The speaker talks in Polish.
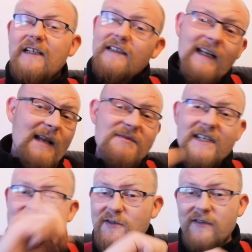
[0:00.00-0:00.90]
Najlepszy
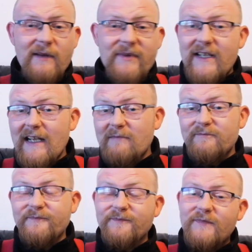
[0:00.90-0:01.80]
jest rude bydle.
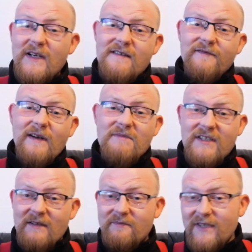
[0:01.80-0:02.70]
Powiem wam,
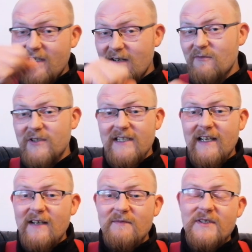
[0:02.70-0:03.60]
że Peter, mój
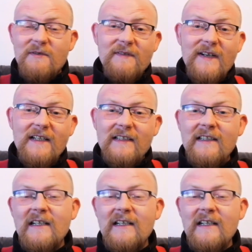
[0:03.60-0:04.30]
znajomy Słowak,